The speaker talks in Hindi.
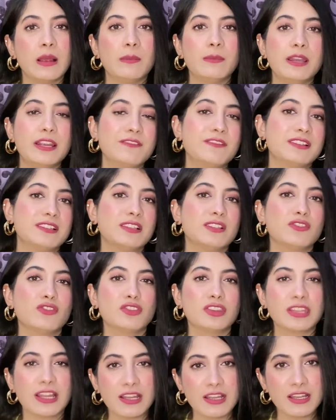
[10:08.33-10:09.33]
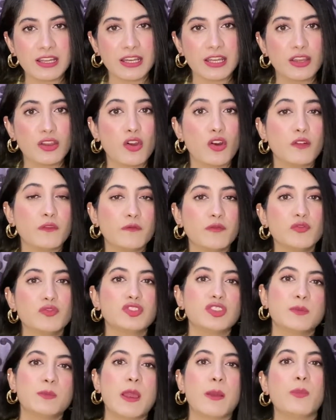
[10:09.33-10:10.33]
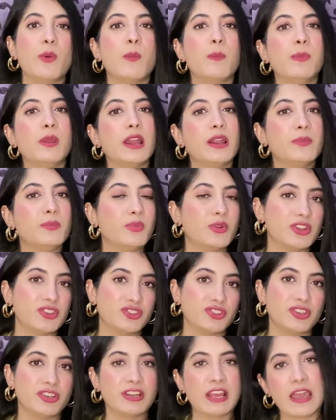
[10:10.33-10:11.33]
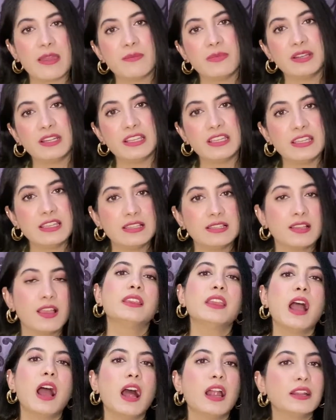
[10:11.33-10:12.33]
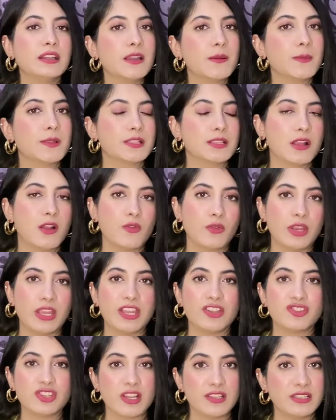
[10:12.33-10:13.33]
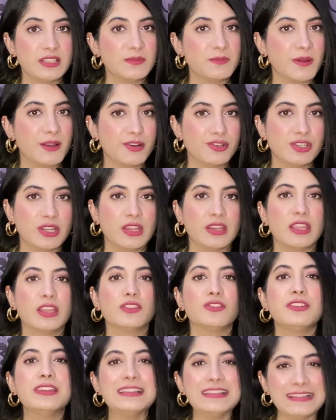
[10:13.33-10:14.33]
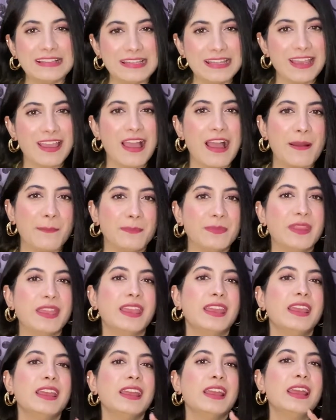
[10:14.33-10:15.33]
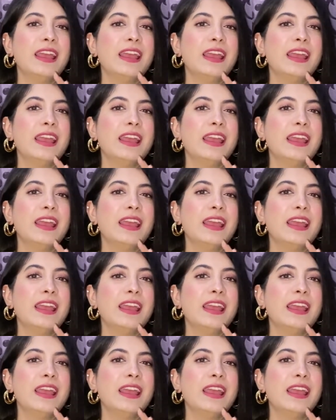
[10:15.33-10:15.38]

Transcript: ब्लड वेसल्स को तंग करेगा और फ्यूचर में आपको ब्लड प्रेशर डायबिटीज़ या हार्ट का मसला होने के चांसेस भर जाते हैं तो इसलिए आपने